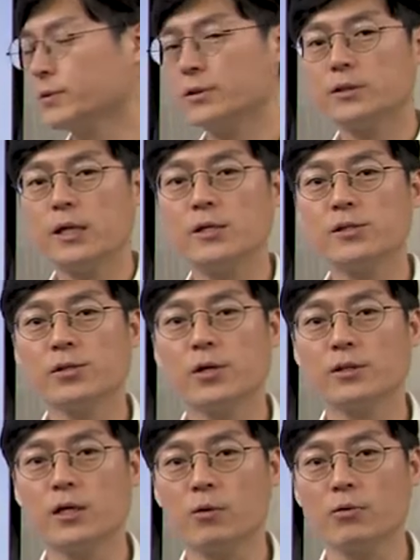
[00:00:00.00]

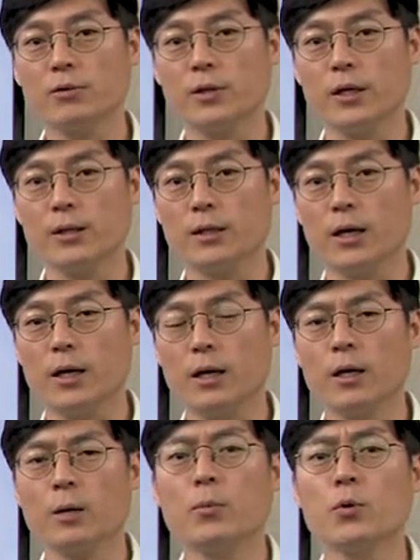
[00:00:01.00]
센서에서 나오는 데이터
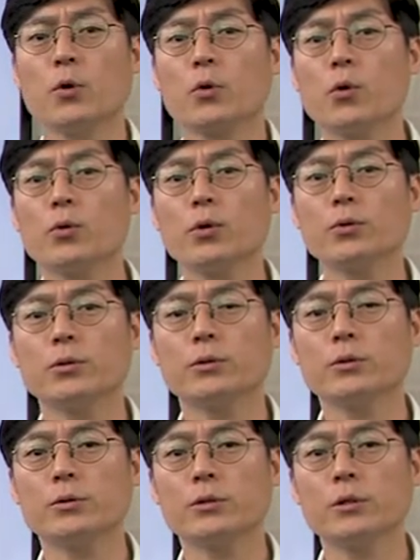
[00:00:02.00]
뭐 이런
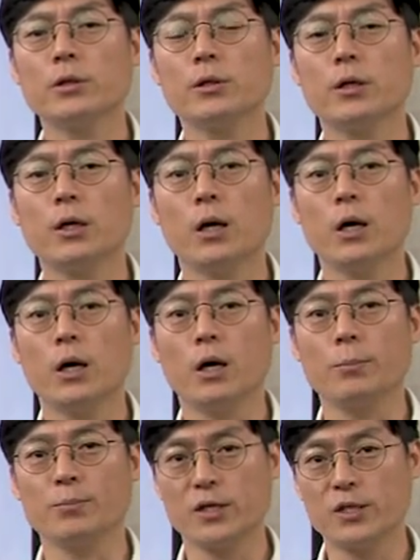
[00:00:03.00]
것들을
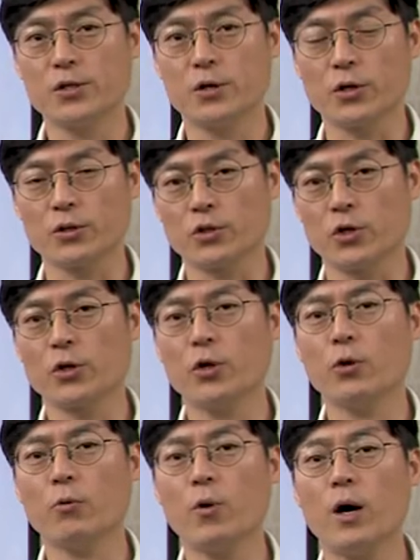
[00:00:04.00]
어, 비정형,
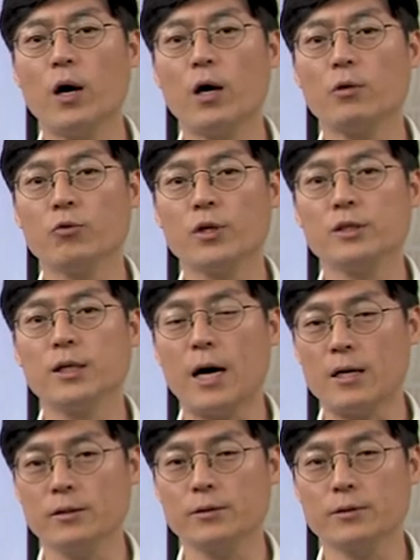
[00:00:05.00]
정형화되지
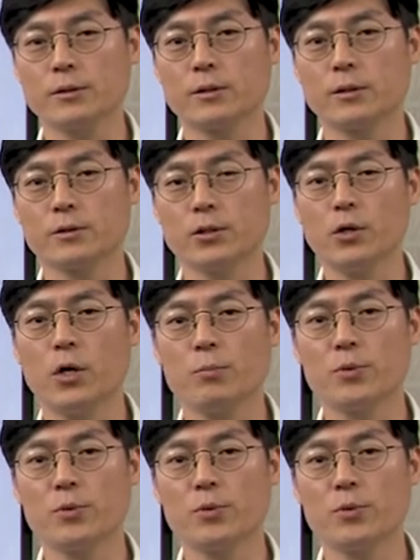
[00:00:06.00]
않은 그죠?